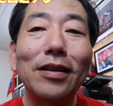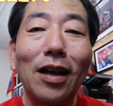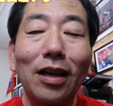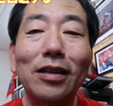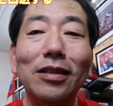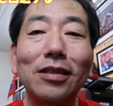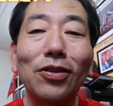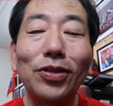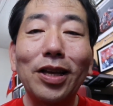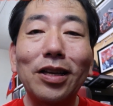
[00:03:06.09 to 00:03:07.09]
はい。
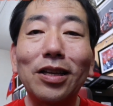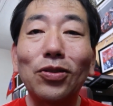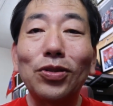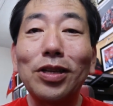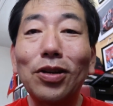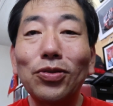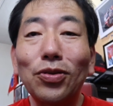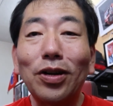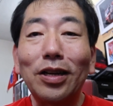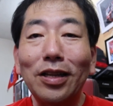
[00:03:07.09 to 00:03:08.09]
なので、えっと、市役
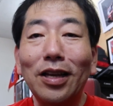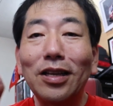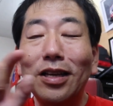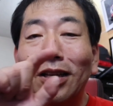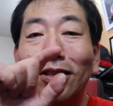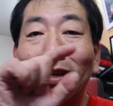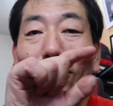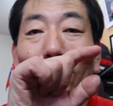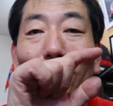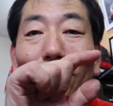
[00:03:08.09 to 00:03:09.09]
所からね、えー、市
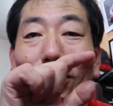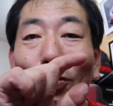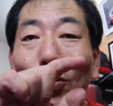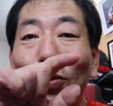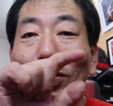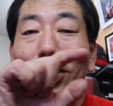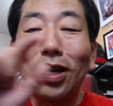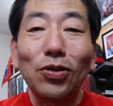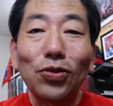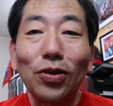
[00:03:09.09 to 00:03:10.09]
役もう市
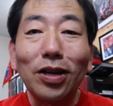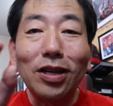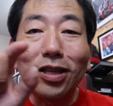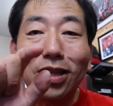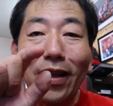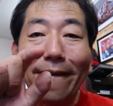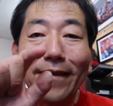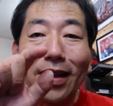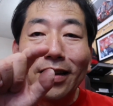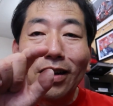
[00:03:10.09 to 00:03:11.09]
役所から来て
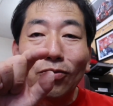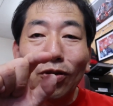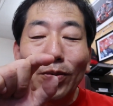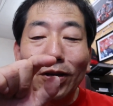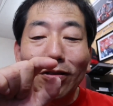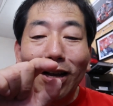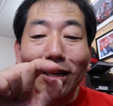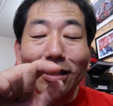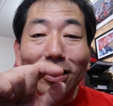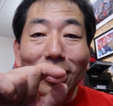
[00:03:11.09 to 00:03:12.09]
ラウンドバウト
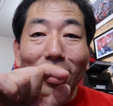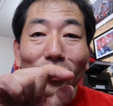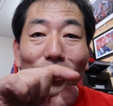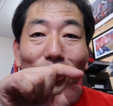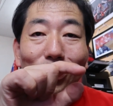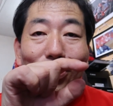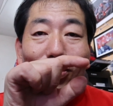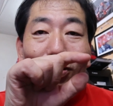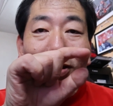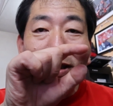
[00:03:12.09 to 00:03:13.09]
入ってずっ
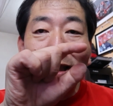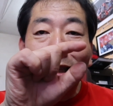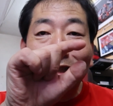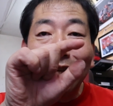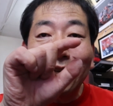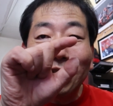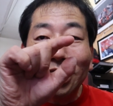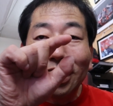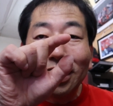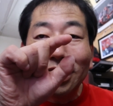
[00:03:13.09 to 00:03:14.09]
と行って北側
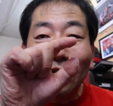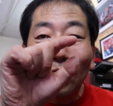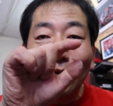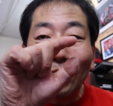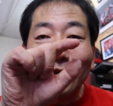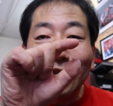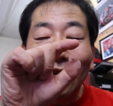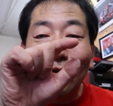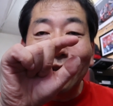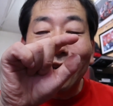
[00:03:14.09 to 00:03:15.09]
ね、でここで
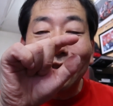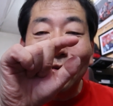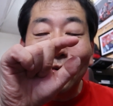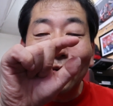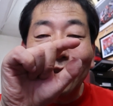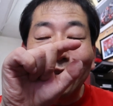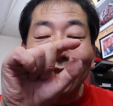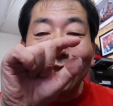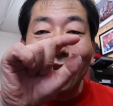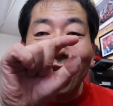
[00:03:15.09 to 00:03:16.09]
ウインカーを出そう出
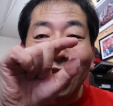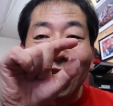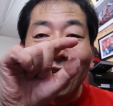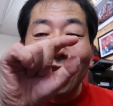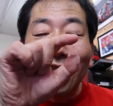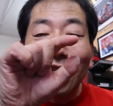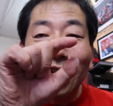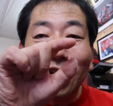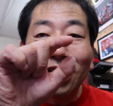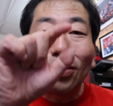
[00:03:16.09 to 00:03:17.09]
して、
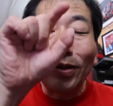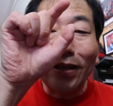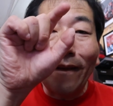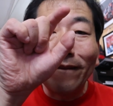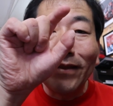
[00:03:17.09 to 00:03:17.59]
えー、行きました。